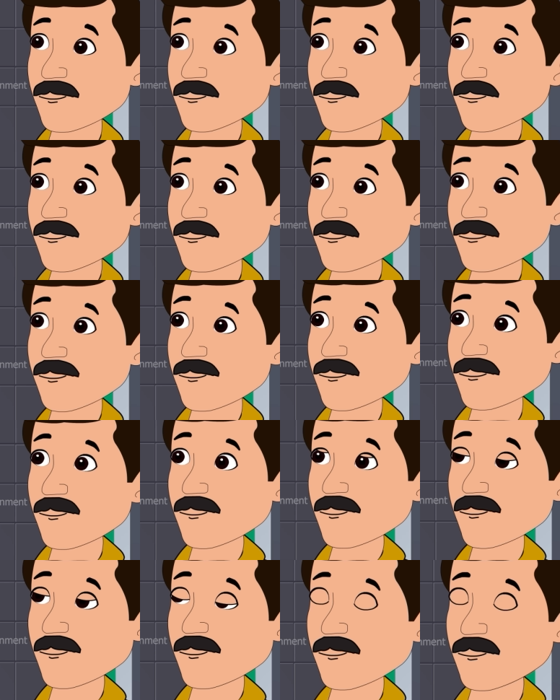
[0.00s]
और चुपके
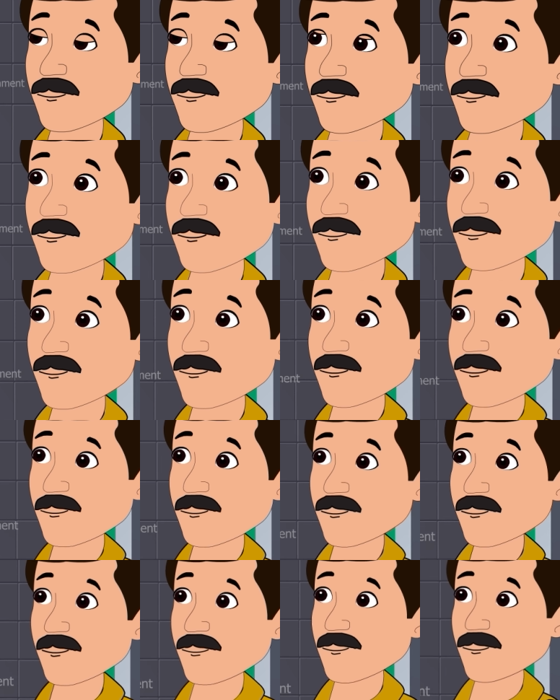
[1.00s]
से रसोई के
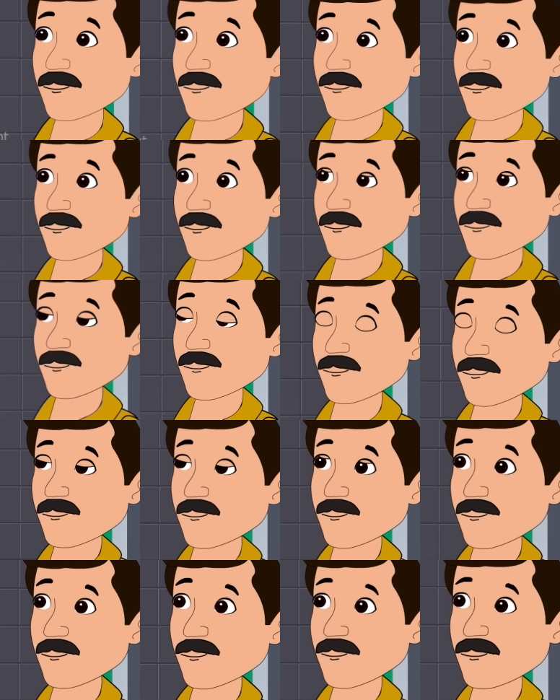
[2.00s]
बाहर खड़े होकर देखता
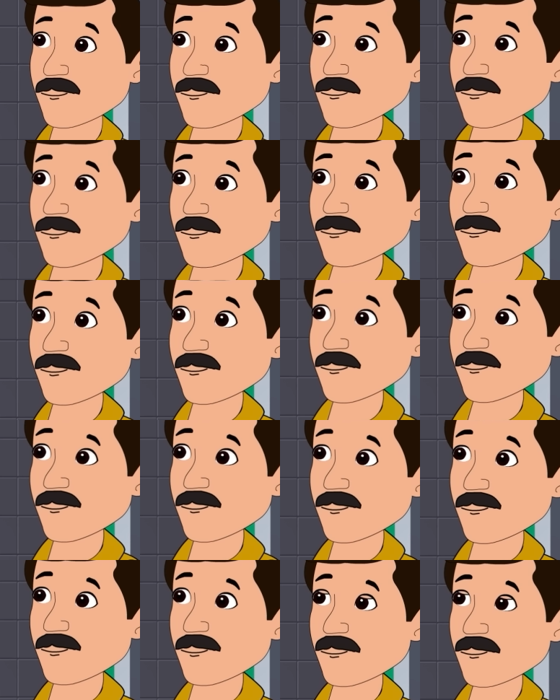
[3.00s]
रहता है कि सभी क्या
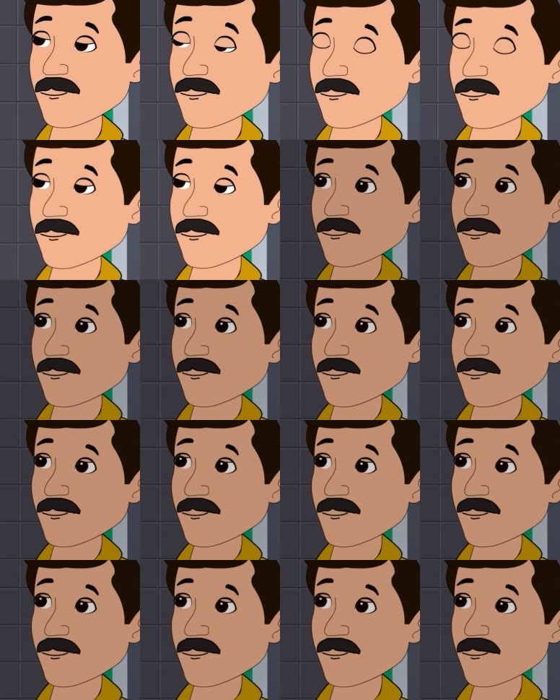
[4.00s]
कर रहे हैं